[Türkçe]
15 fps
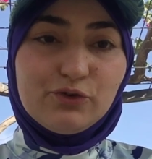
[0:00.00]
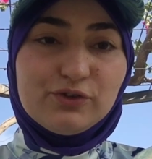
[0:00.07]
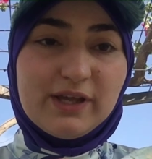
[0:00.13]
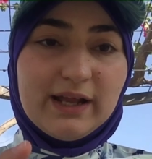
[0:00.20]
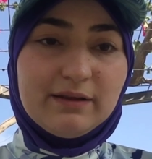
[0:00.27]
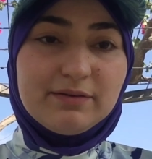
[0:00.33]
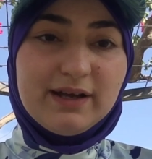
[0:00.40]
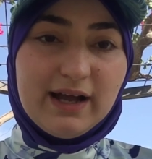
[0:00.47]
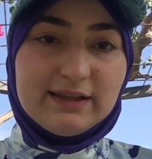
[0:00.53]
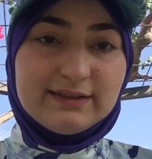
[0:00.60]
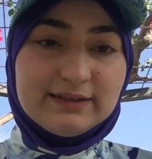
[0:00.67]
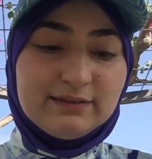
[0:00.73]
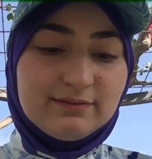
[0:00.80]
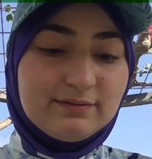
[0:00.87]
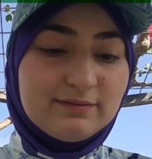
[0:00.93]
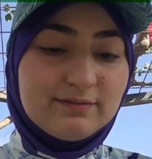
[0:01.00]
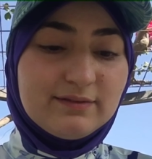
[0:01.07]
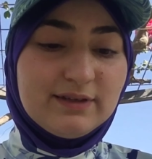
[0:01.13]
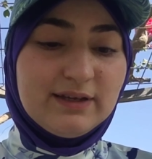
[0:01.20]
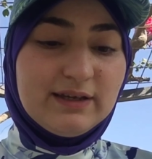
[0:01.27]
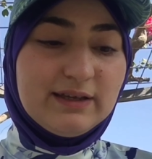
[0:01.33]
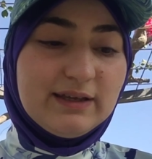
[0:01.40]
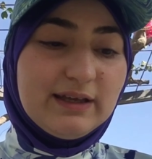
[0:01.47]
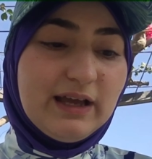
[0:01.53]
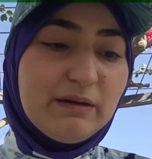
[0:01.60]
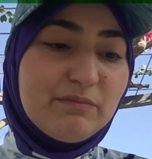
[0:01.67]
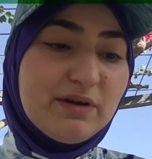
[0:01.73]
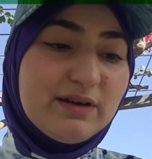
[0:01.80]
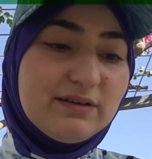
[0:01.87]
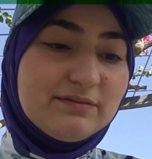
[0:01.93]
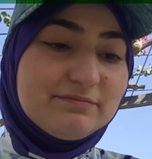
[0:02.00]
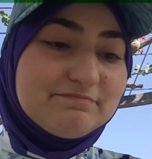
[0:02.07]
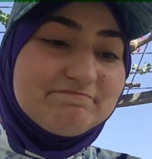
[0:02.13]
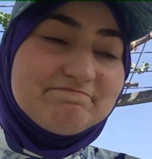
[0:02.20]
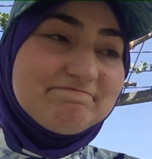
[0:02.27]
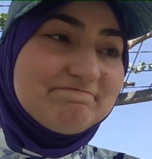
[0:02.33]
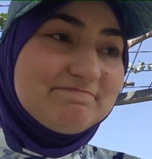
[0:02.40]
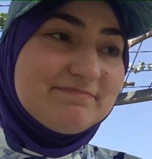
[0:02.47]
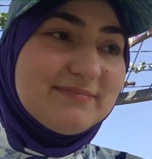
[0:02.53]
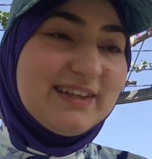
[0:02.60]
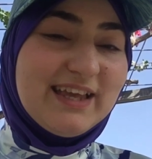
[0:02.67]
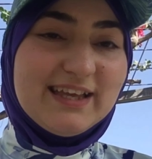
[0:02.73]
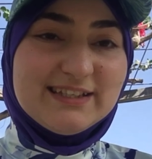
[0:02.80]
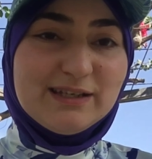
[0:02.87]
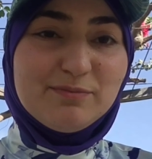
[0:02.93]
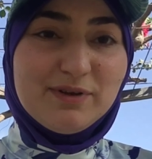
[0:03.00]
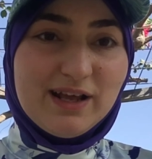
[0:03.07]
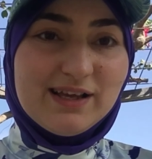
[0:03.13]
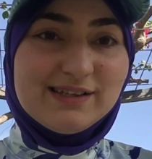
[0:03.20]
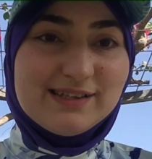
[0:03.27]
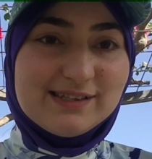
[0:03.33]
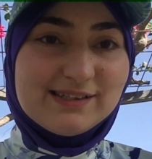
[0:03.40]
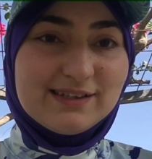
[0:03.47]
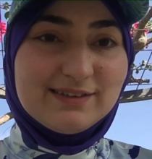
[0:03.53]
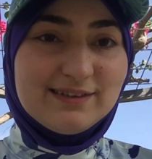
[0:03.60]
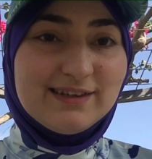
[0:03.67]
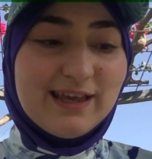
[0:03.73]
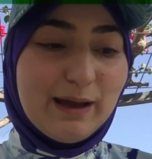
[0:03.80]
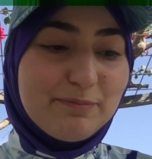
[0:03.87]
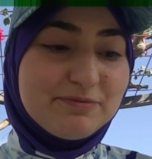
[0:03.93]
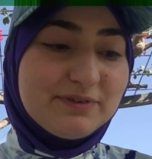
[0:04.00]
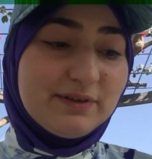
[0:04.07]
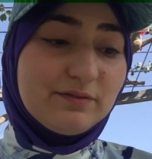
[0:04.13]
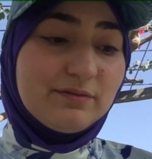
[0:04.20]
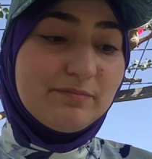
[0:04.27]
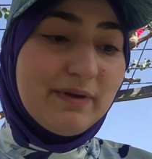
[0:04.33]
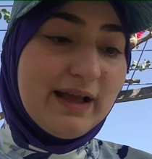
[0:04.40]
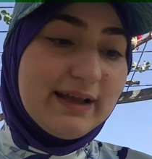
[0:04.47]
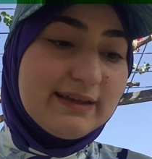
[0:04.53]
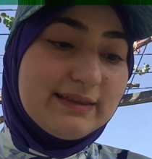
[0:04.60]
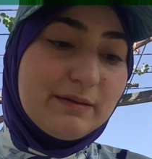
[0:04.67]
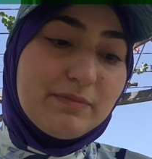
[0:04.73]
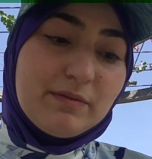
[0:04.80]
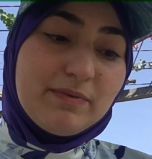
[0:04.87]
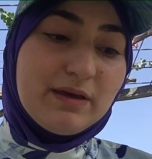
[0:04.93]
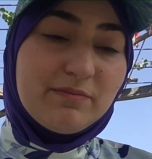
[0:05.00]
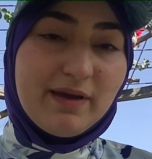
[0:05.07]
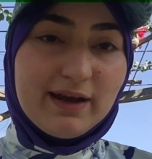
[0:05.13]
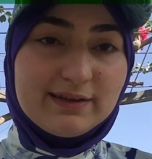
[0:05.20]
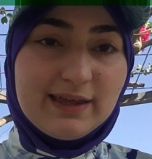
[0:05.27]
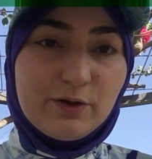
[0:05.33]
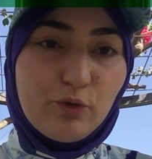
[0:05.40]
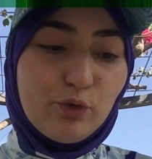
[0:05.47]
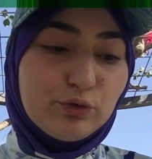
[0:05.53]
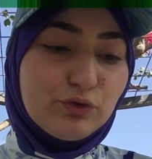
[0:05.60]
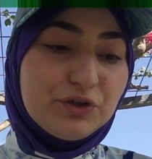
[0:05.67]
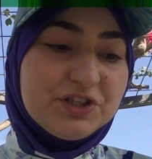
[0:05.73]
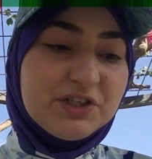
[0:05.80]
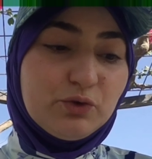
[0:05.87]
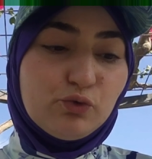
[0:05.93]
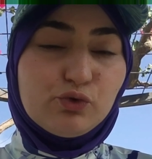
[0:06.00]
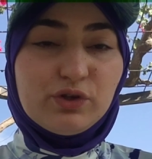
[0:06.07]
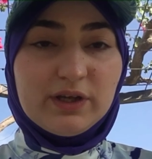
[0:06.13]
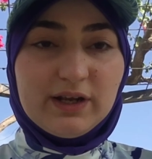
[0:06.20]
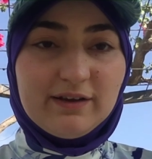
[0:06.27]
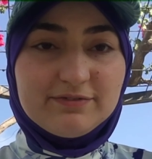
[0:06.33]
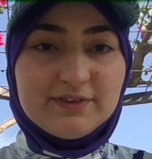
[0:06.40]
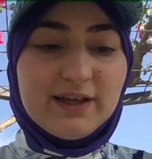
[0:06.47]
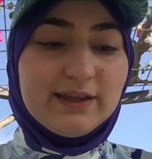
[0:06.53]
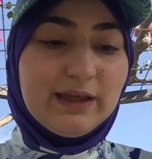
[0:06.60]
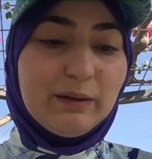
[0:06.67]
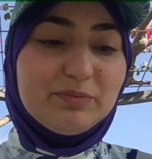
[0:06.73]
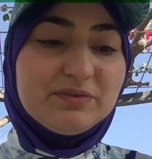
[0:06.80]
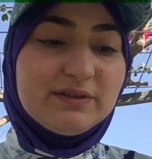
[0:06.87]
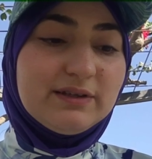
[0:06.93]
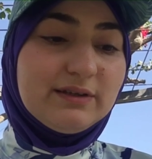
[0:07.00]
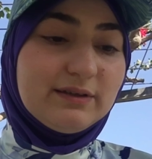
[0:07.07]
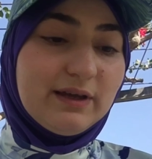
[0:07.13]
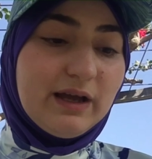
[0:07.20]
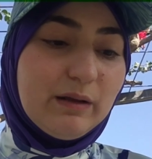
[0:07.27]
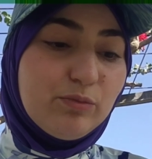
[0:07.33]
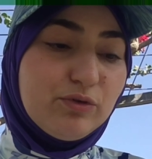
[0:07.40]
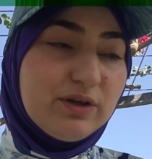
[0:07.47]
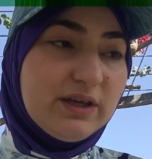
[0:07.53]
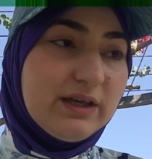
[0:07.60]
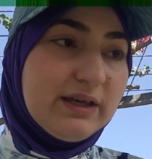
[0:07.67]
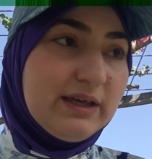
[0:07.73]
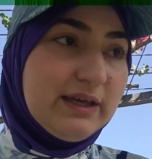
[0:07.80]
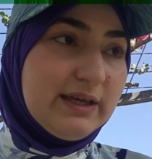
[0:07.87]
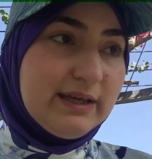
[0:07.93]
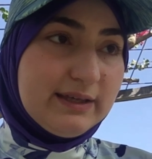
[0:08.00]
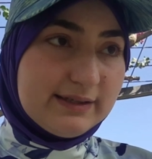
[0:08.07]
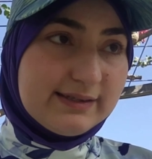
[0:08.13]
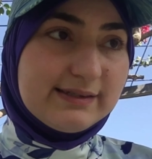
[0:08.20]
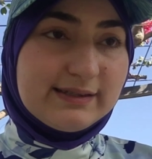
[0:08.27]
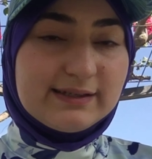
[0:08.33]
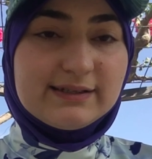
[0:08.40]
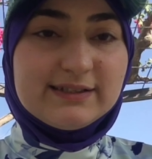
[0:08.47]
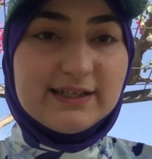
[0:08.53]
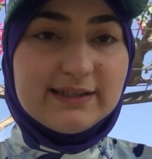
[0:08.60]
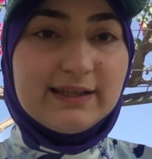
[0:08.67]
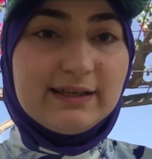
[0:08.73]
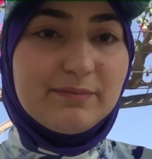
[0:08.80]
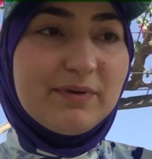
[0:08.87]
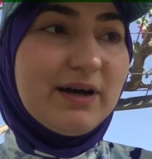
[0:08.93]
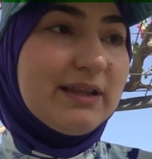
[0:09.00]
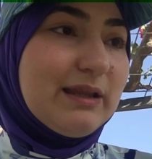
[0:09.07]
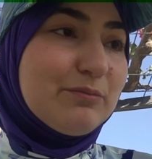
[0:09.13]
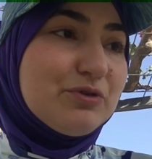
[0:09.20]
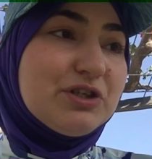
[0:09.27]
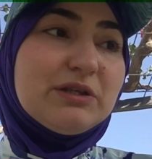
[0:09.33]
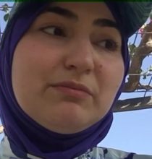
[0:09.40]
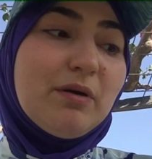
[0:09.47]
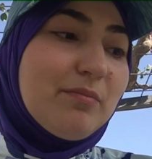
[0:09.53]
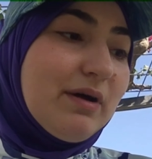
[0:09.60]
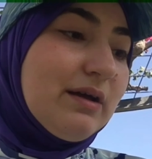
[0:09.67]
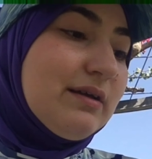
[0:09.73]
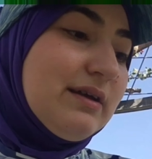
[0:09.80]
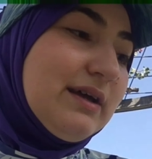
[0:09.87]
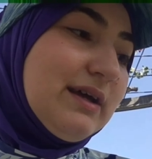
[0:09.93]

güzel. Kalın. Ama gece biraz sızıntı yaptı. Belki de bebeğim erkek olduğu için üst taraftan yaptı. Halbuki sıkıca da bağlamıştım ama